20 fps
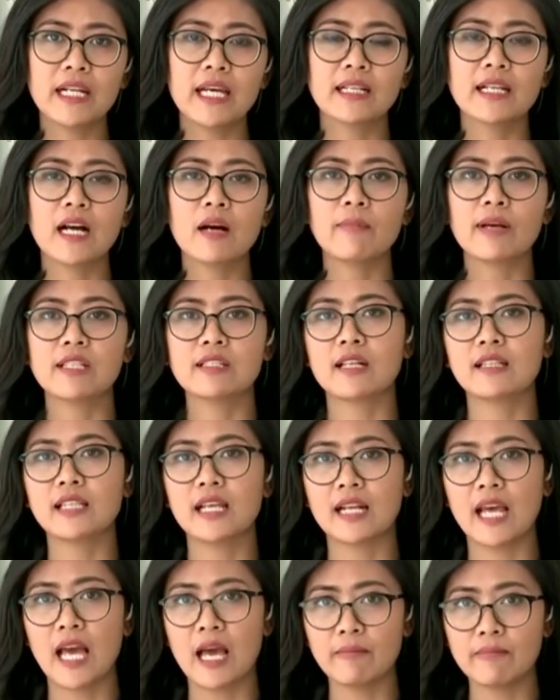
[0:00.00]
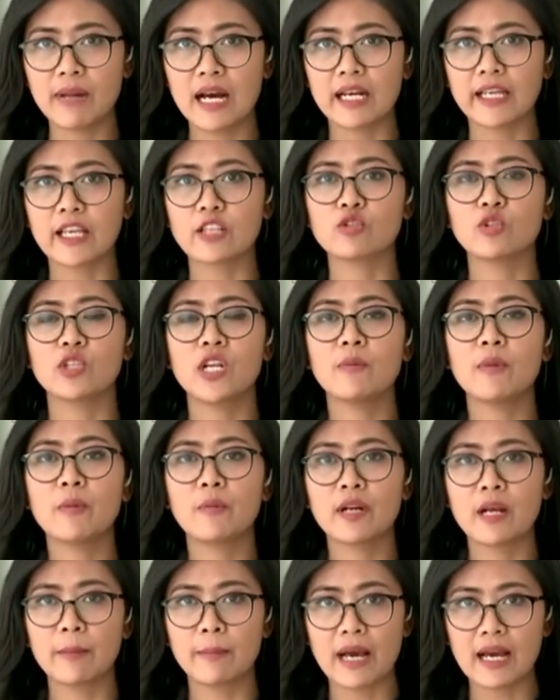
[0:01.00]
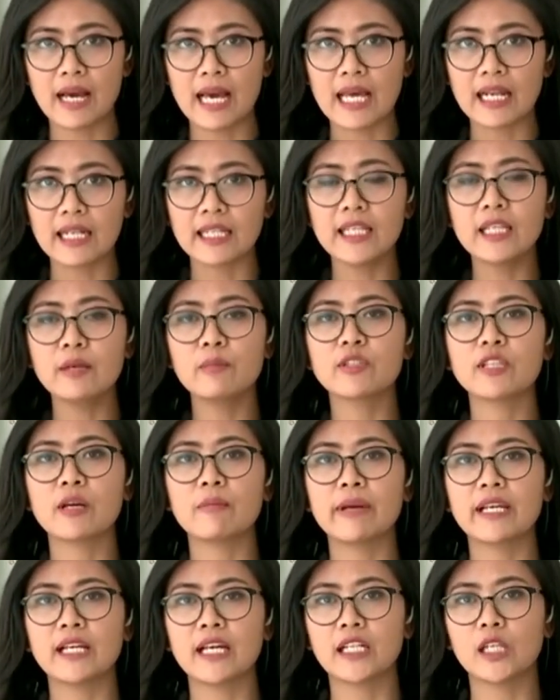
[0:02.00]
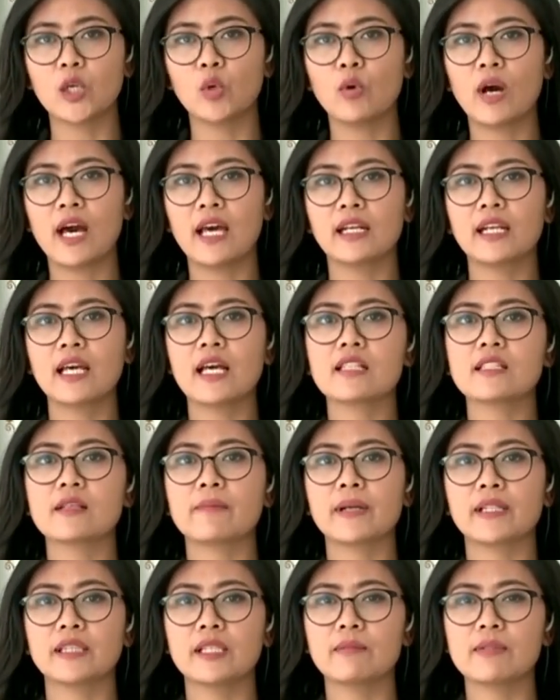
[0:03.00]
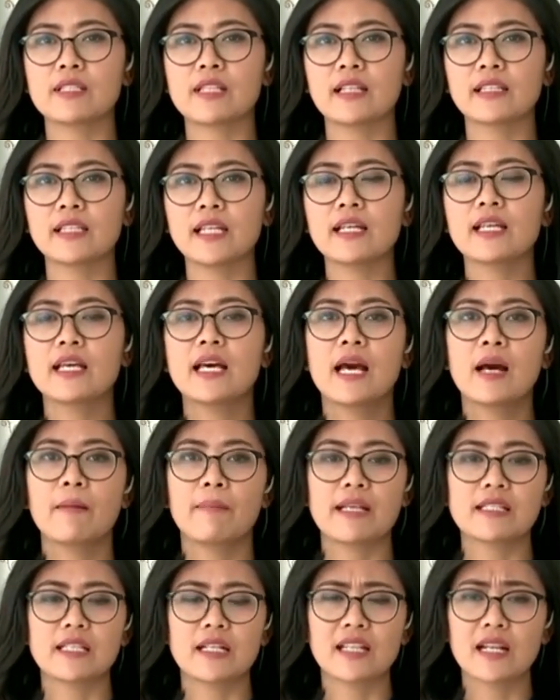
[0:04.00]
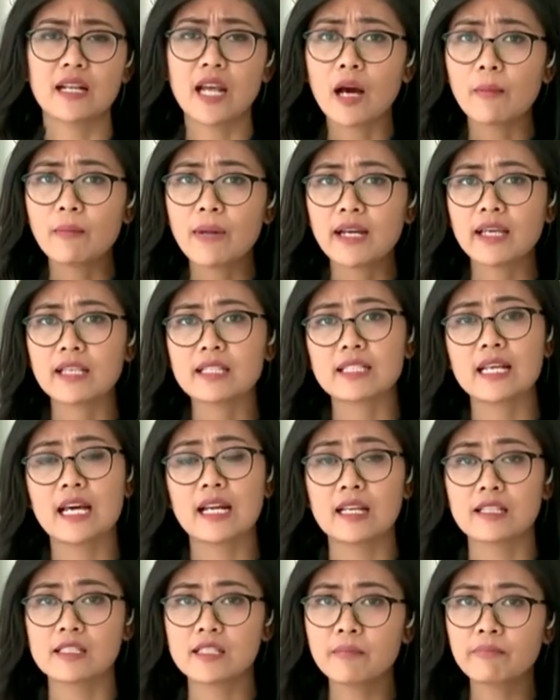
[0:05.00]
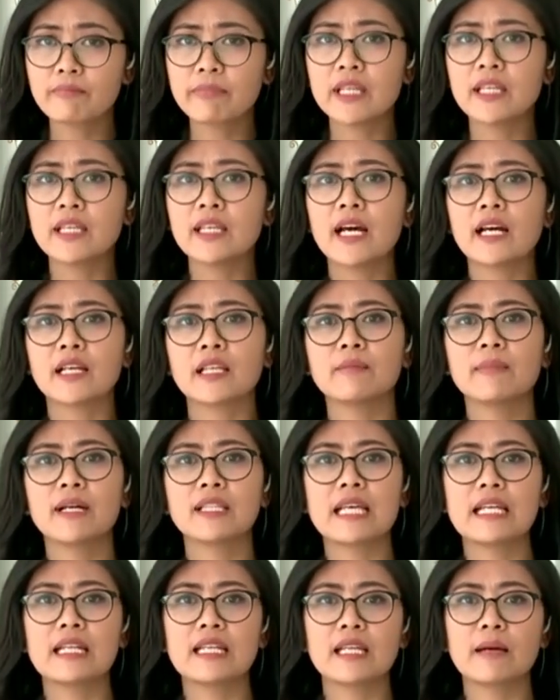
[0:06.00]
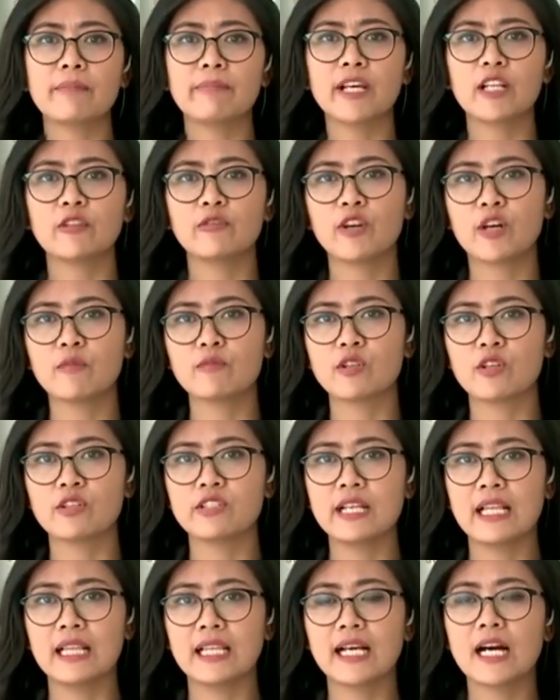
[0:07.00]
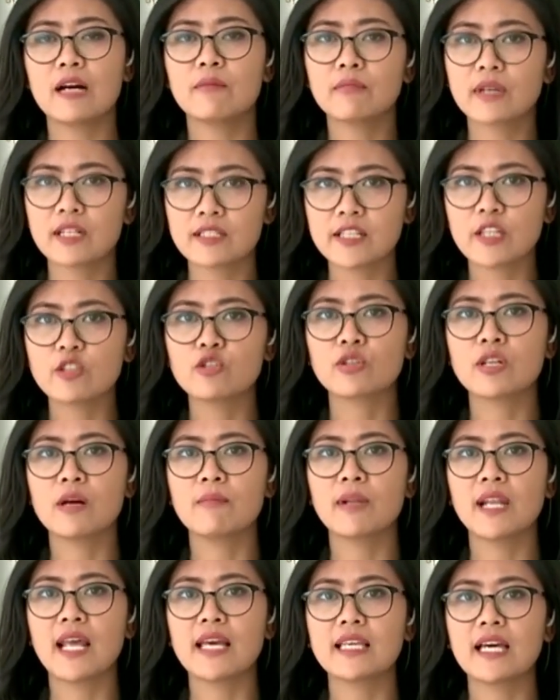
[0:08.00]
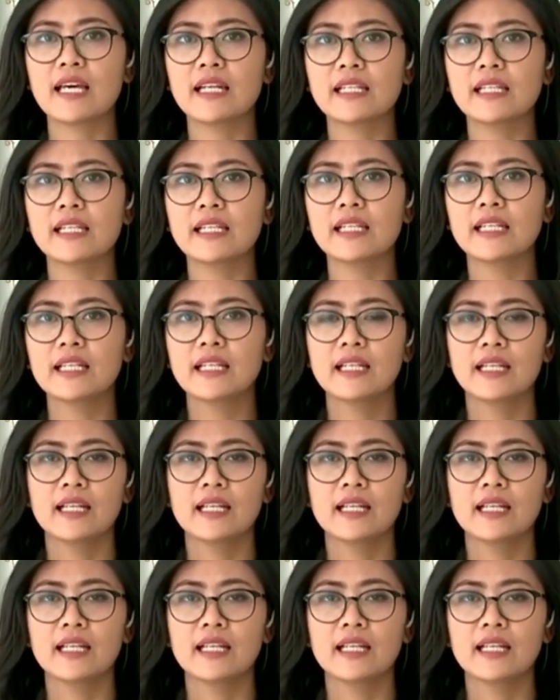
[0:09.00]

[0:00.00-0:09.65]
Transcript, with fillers: pedagang pasar Tanah Abang yang sudah beberapa kali menyampaikan keluhannya seperti misalnya pasar Tanah Abang yang sekarang sepi akibat adanya platform social commerce yang juga melayani